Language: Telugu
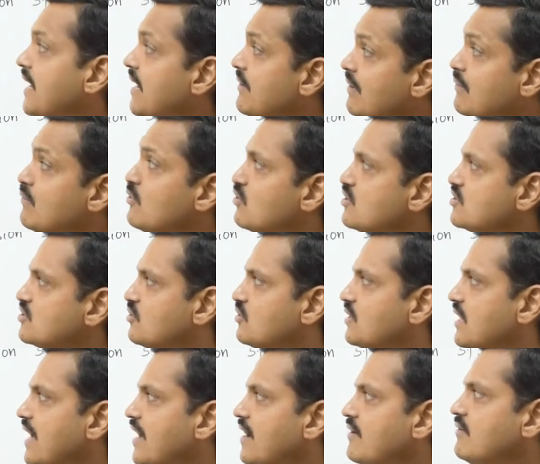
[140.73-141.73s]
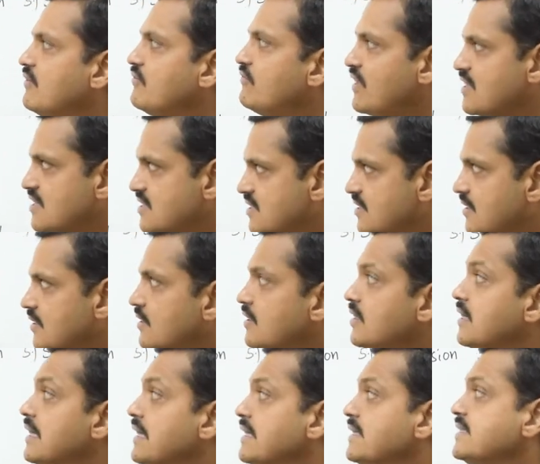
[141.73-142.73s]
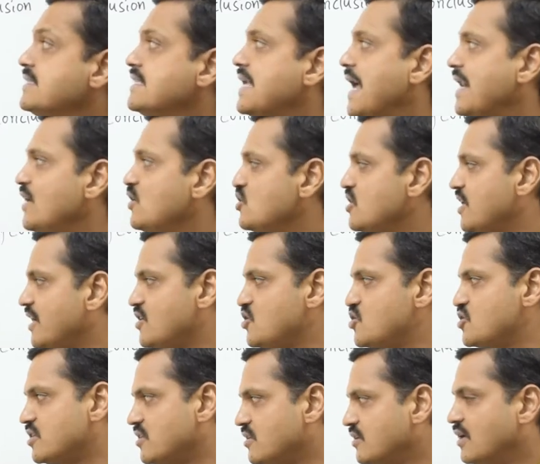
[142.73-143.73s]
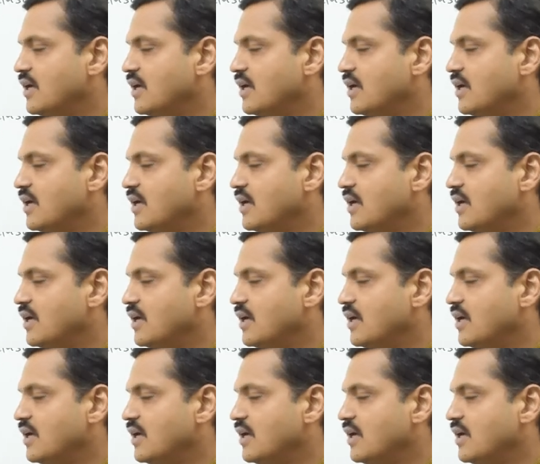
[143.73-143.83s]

ఏమేమి రూల్స్ ఉంటాయో అవి ఫస్ట్ శాల్యుటేషన్